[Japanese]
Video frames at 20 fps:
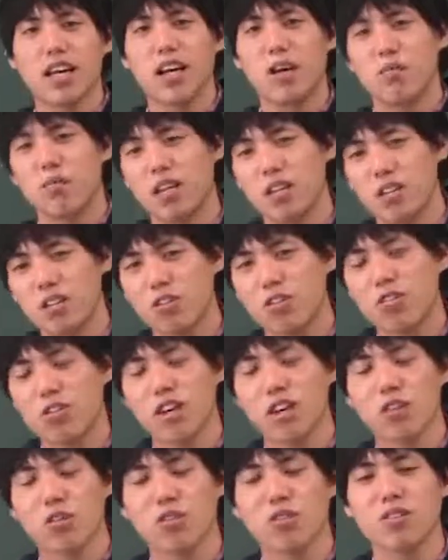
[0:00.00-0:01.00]
だから面倒く
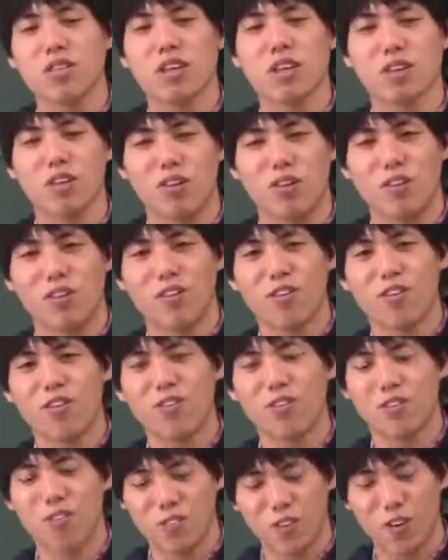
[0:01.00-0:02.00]
さいと思うんだけ
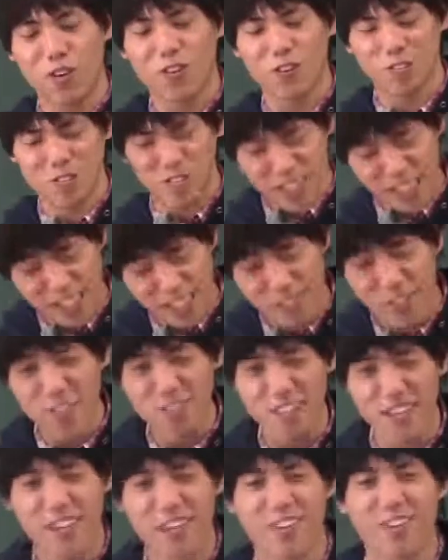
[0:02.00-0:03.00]
ど本当うざいと思
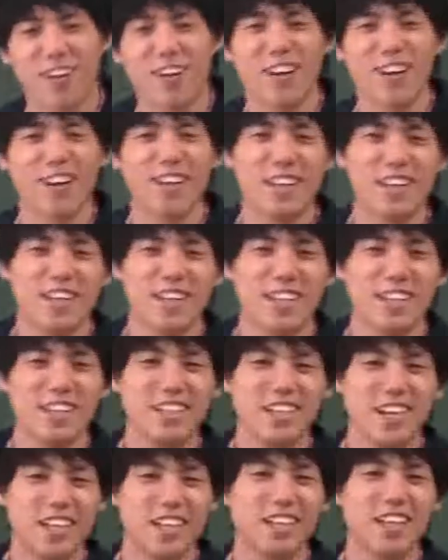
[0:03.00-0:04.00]
うんだけど
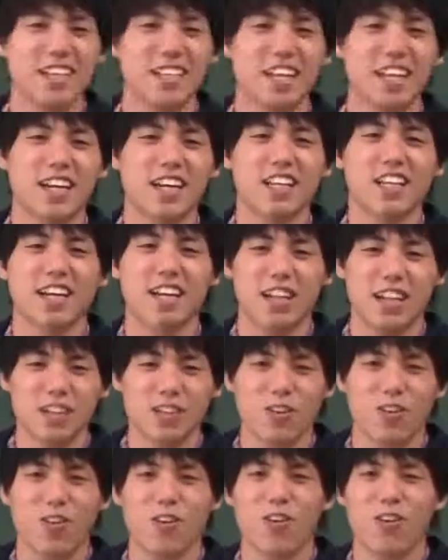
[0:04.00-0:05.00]
やっていただけたら
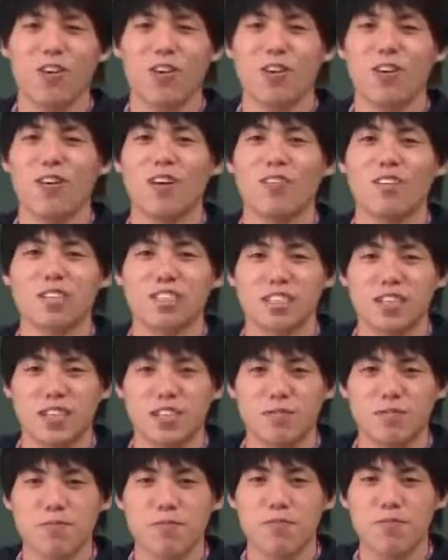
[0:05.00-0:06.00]
なと思います
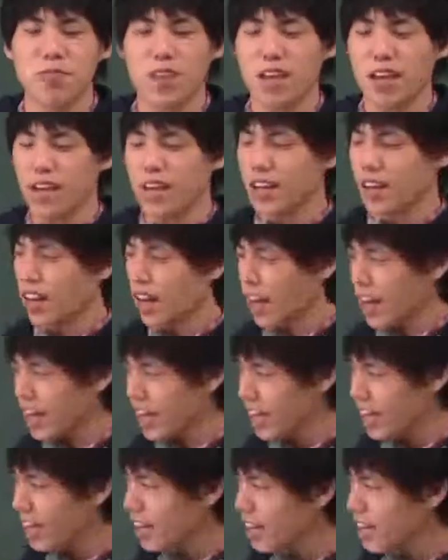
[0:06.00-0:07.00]
は
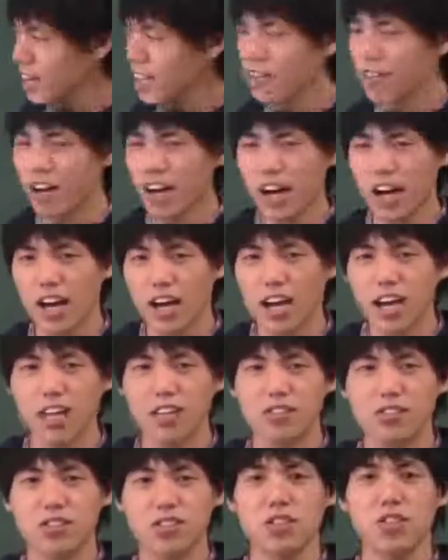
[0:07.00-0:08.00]
い、えでは、
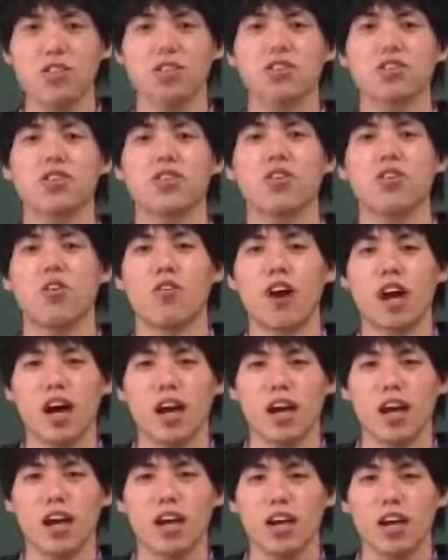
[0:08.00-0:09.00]
え次の授業
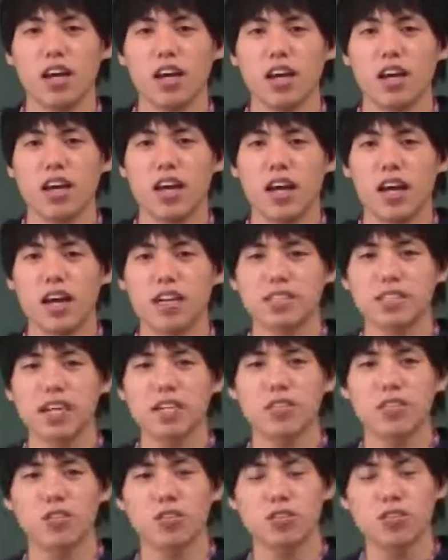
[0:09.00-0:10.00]
はえー、
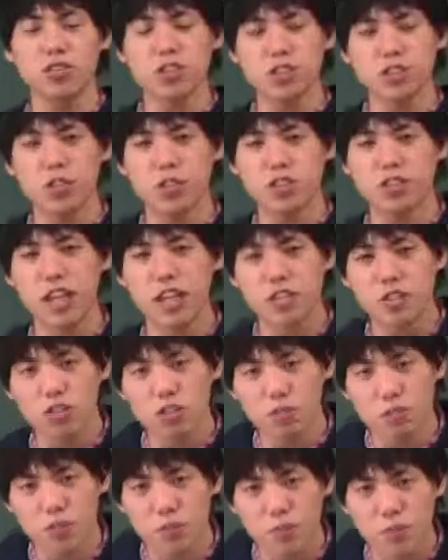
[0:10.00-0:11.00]
最初の中国最初
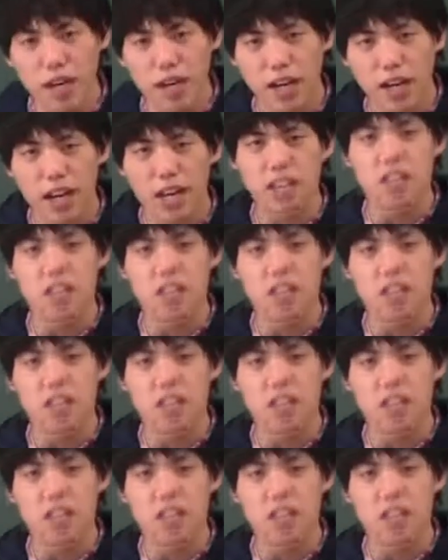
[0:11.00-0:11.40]
の文明か